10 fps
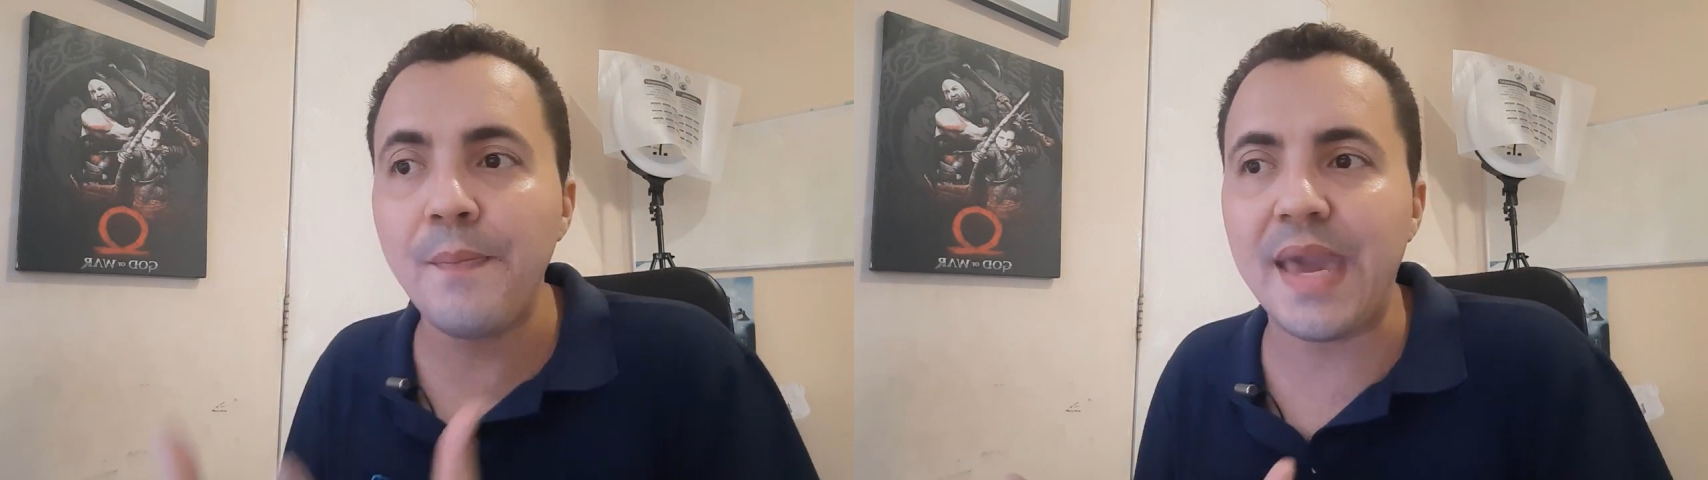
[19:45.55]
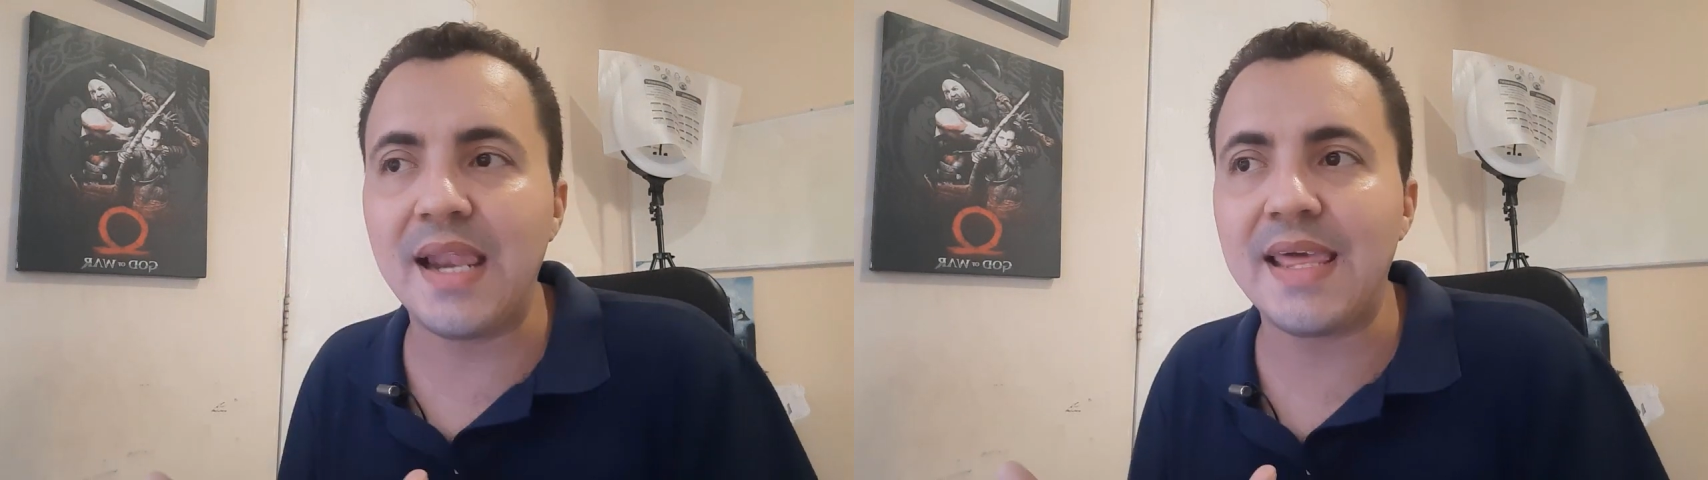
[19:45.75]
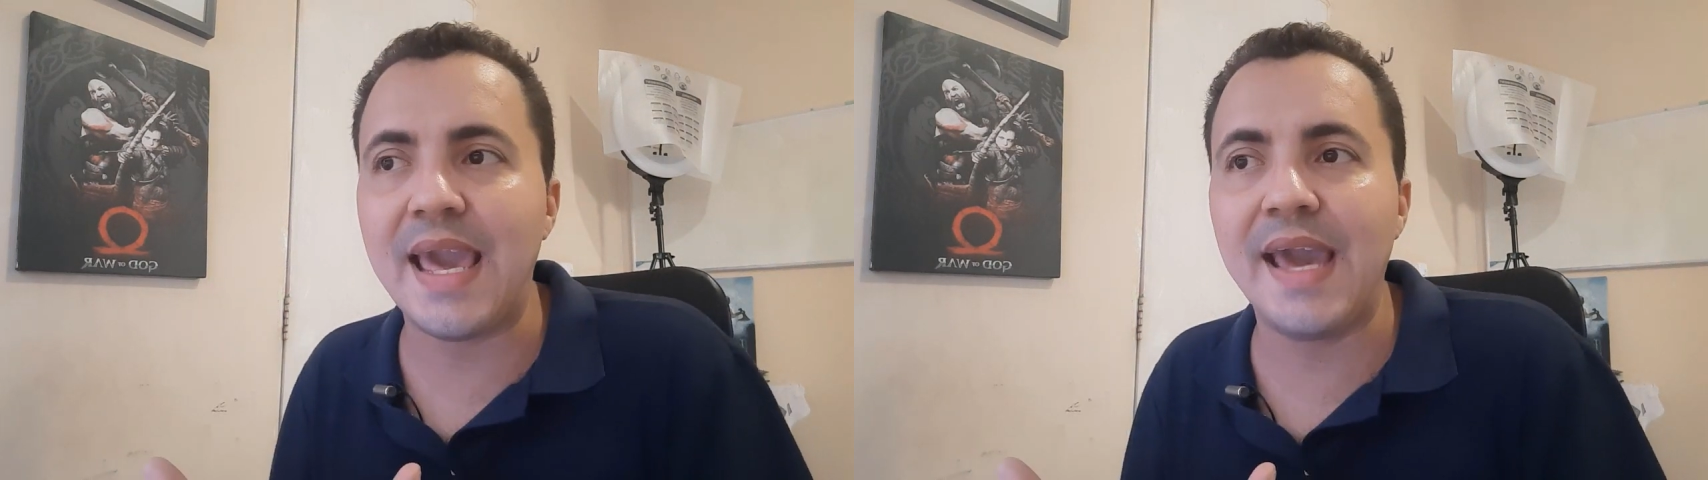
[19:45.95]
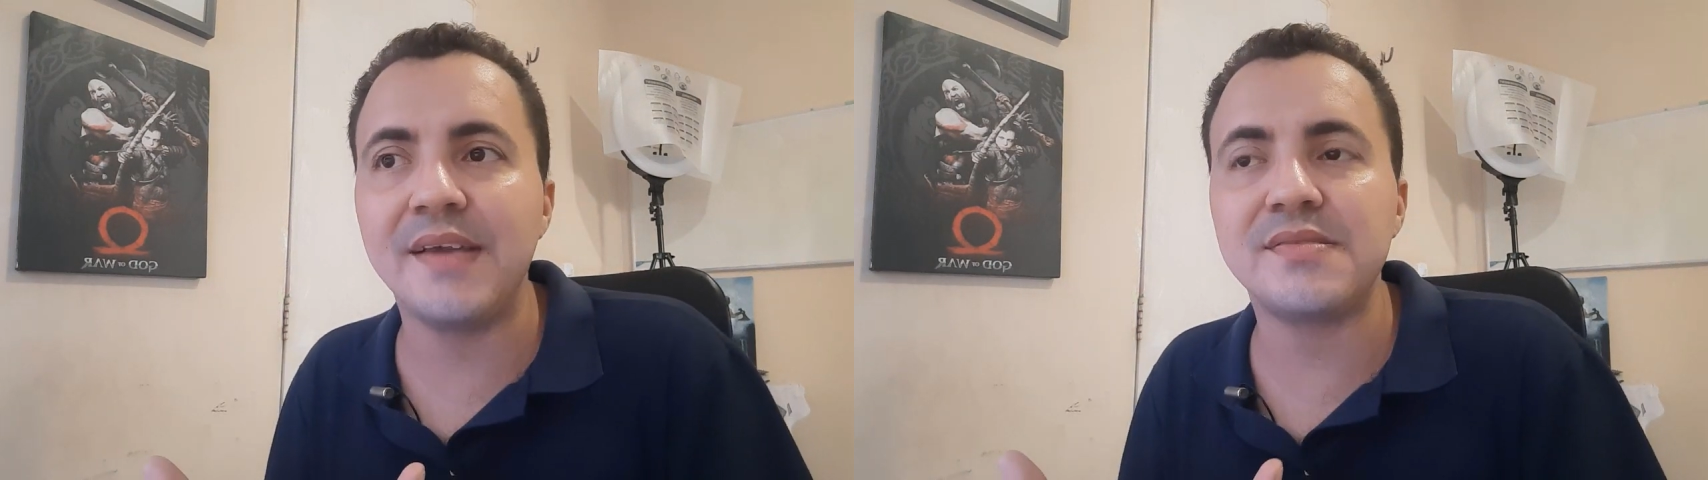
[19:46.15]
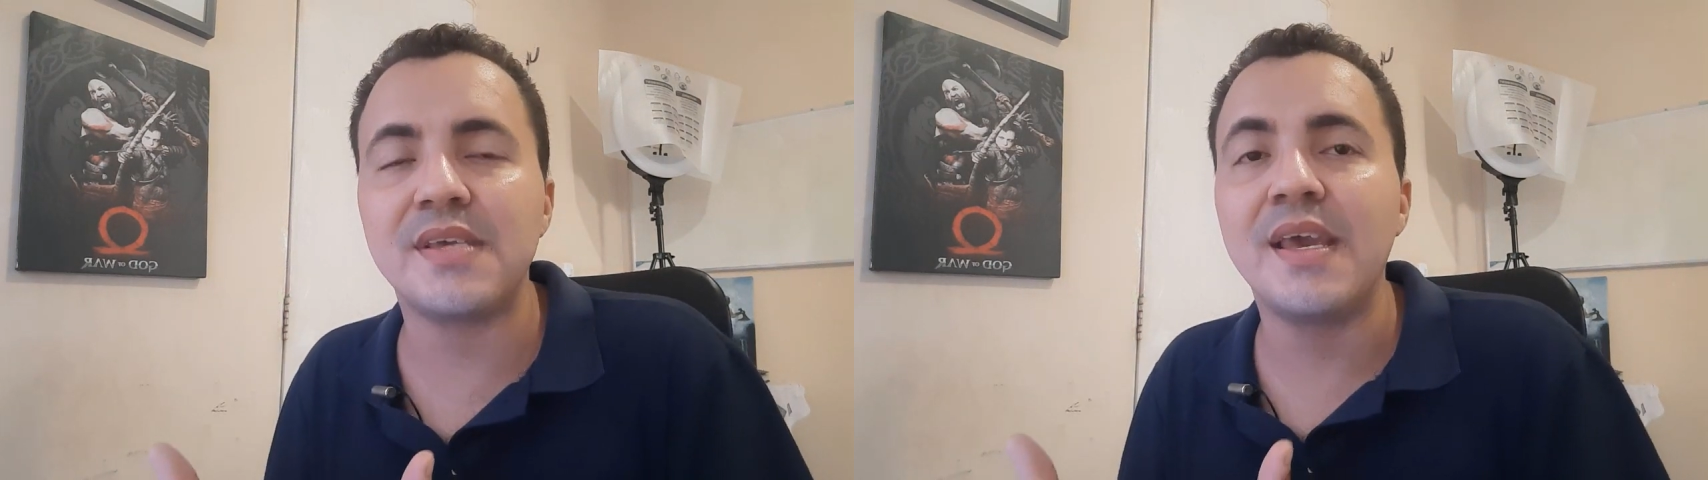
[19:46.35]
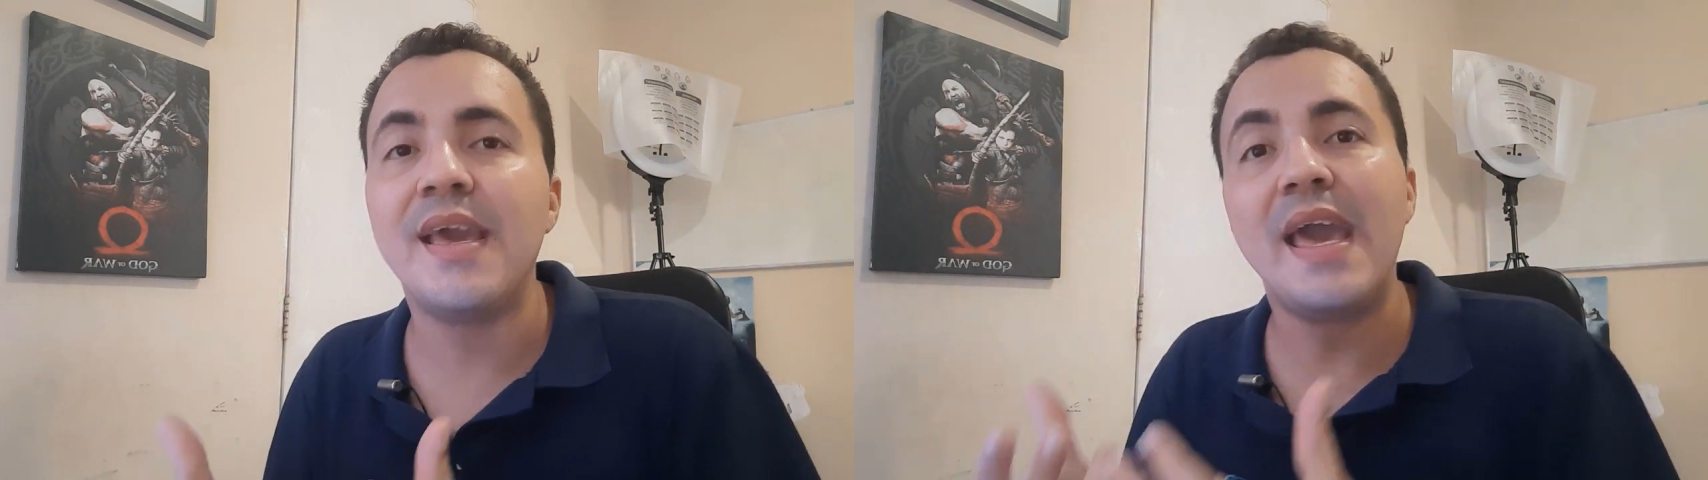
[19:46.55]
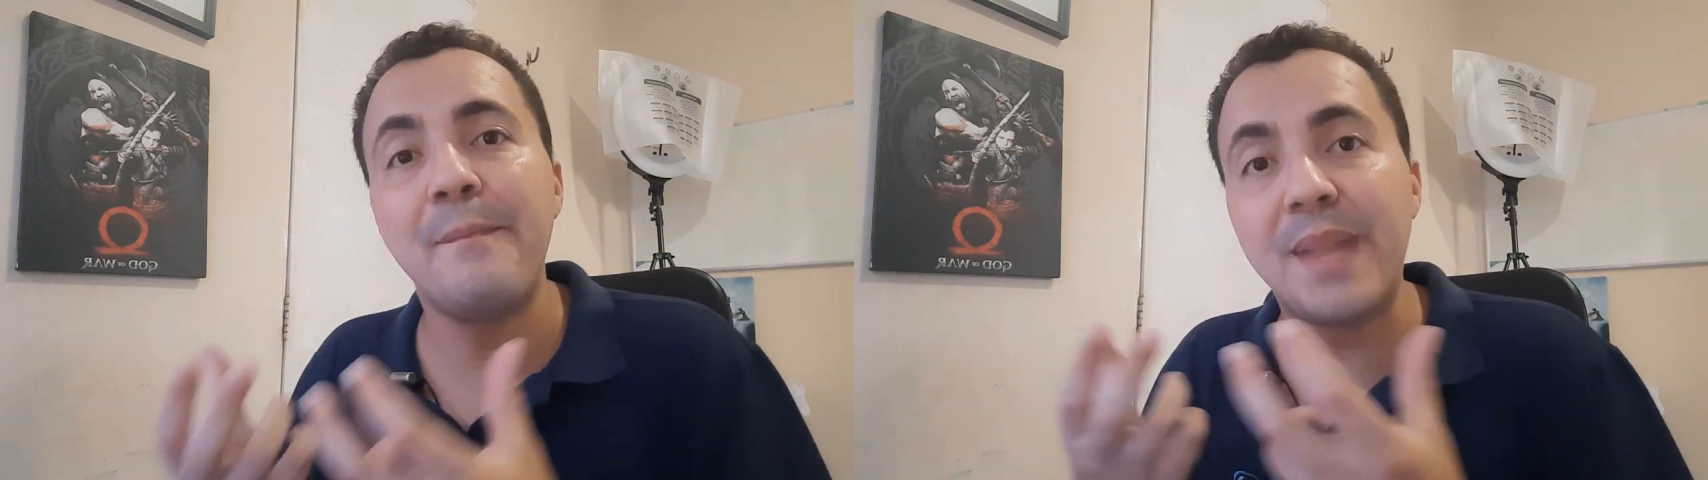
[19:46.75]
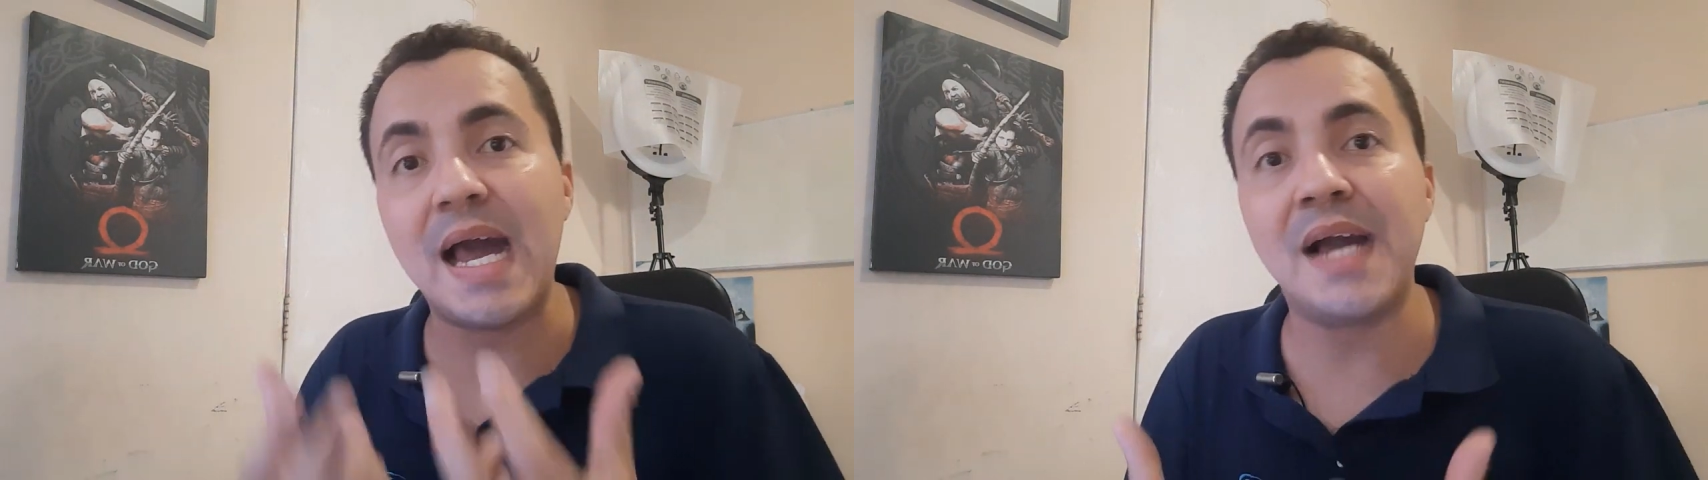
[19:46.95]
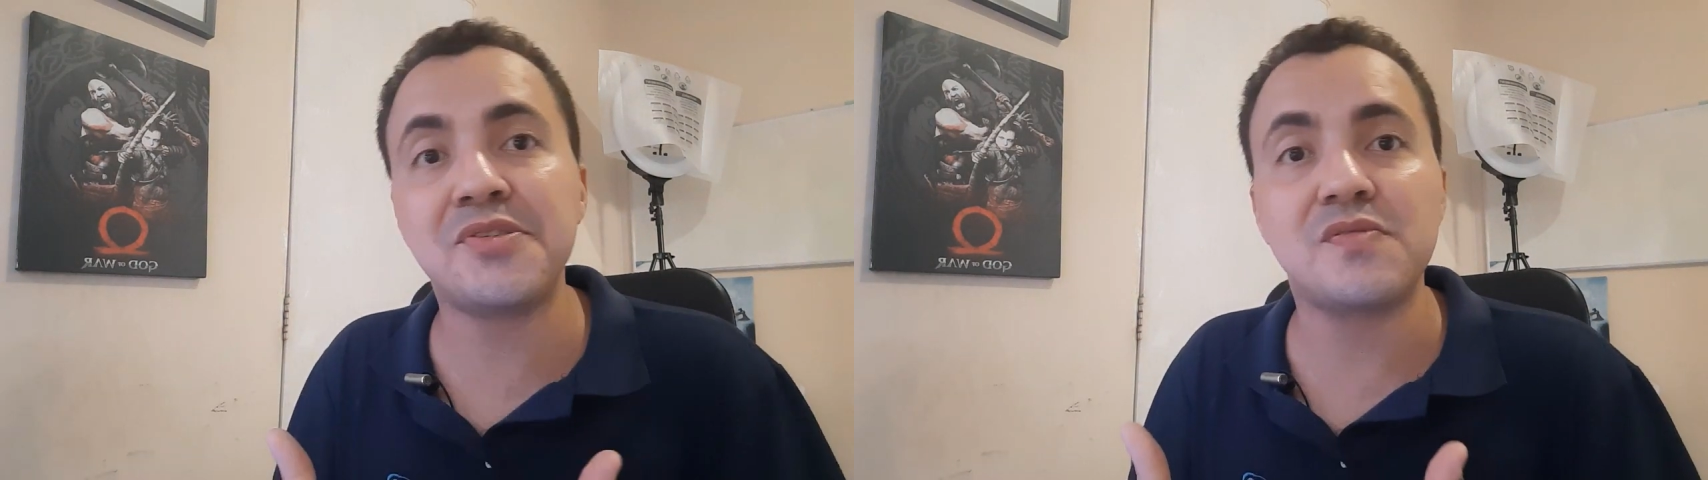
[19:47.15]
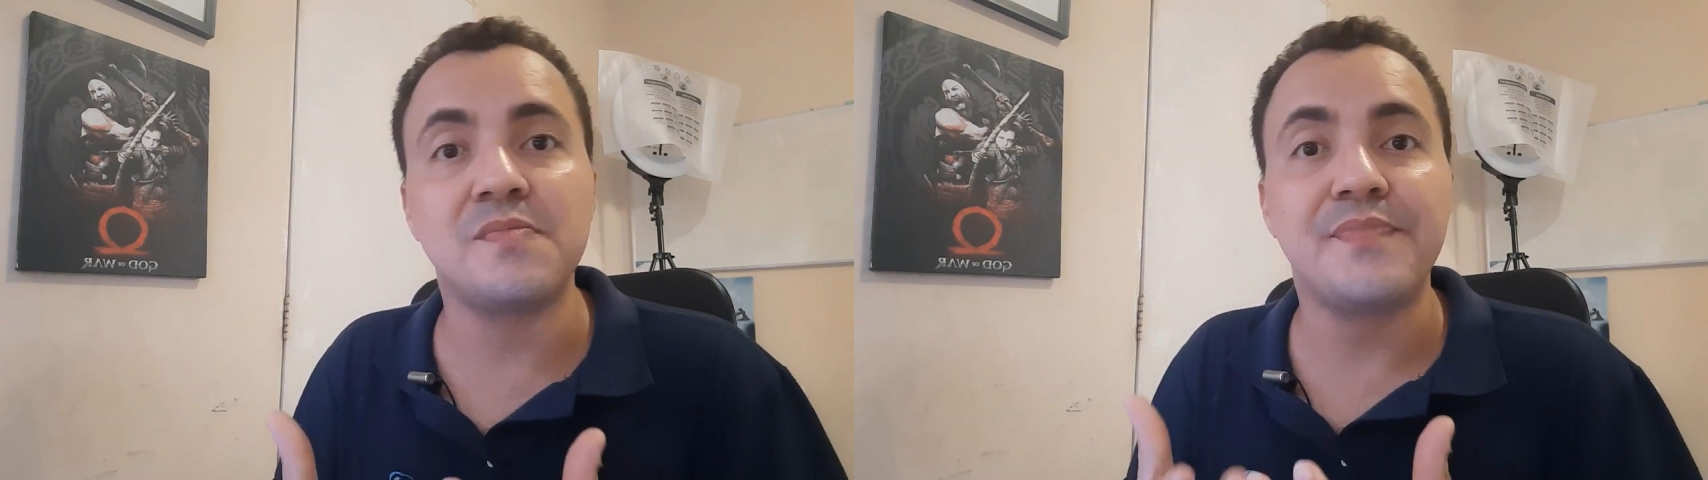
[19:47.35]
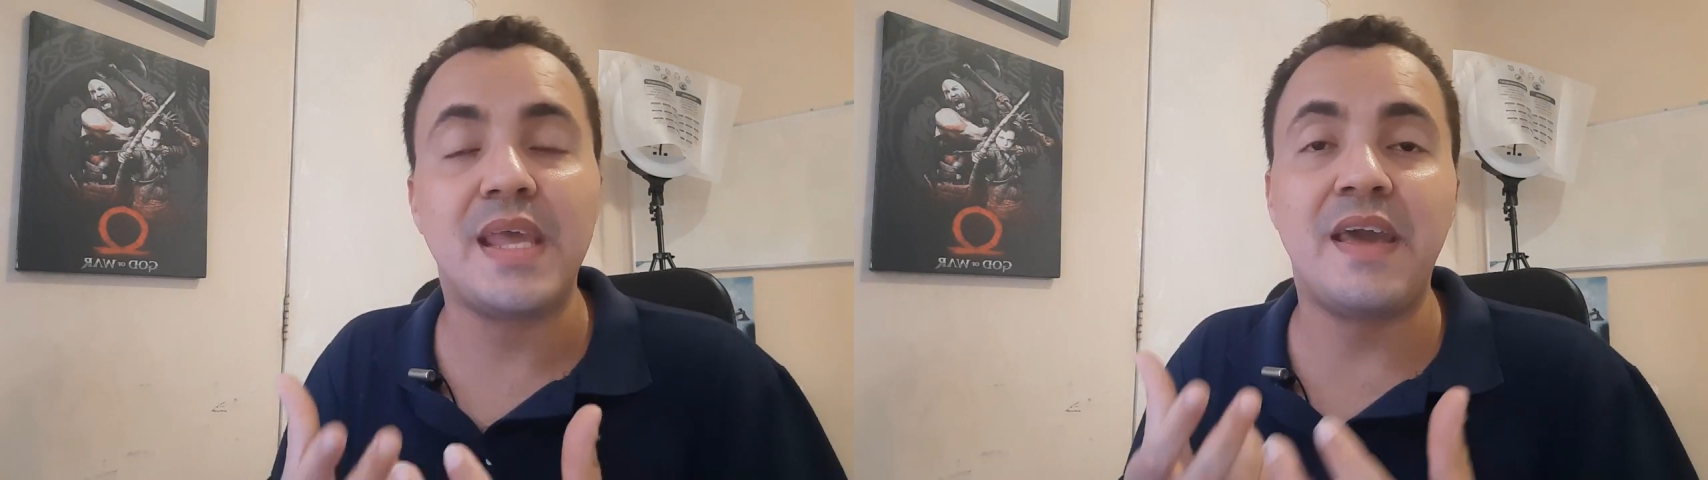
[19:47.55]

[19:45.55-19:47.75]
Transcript: PLRs é prático,